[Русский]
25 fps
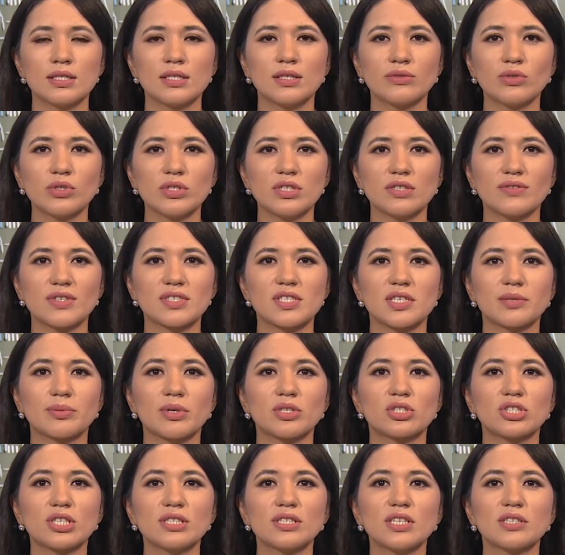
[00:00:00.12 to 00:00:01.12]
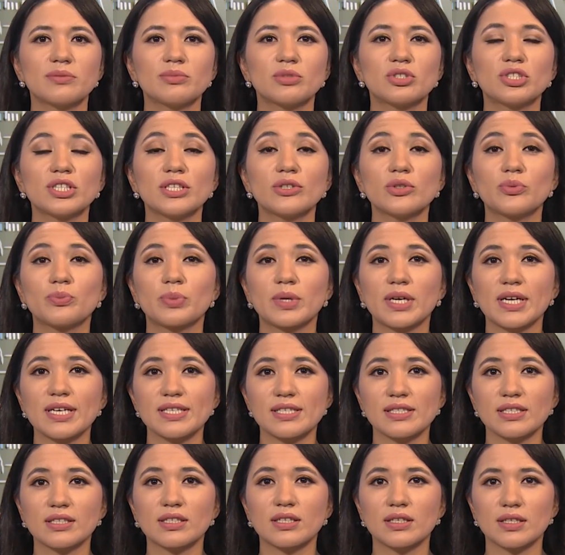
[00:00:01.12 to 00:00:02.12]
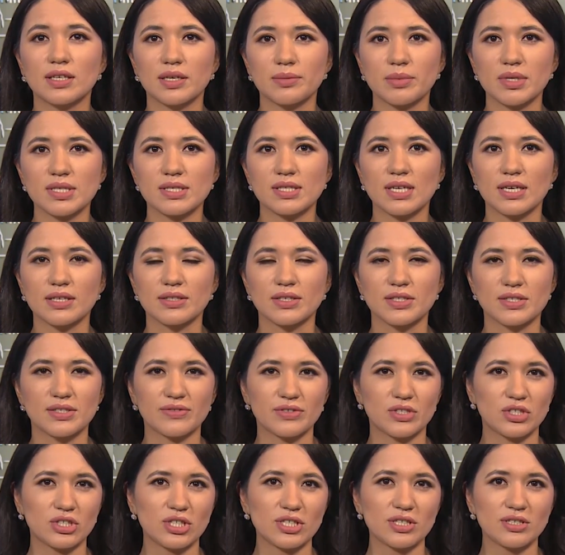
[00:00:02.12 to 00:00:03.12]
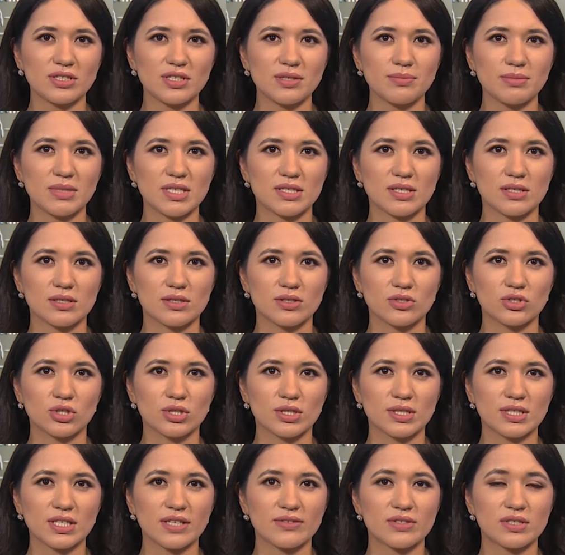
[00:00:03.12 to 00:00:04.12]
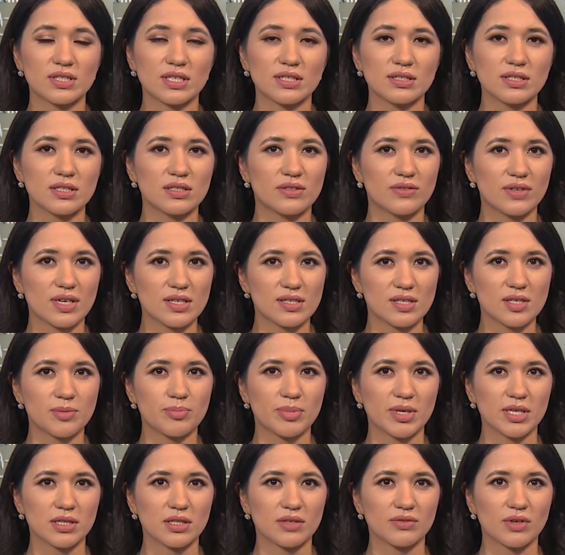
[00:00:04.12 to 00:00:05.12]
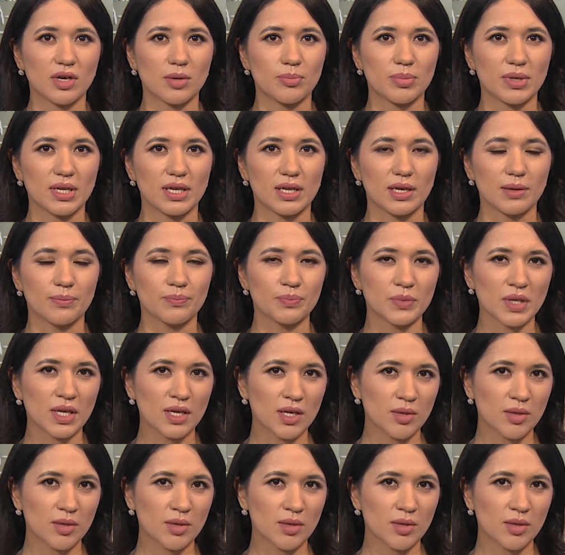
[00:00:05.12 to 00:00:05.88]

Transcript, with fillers: Сегодня в Азербайджане отмечают праздник Рамазан. Священный месяц начался в стране 25 апреля.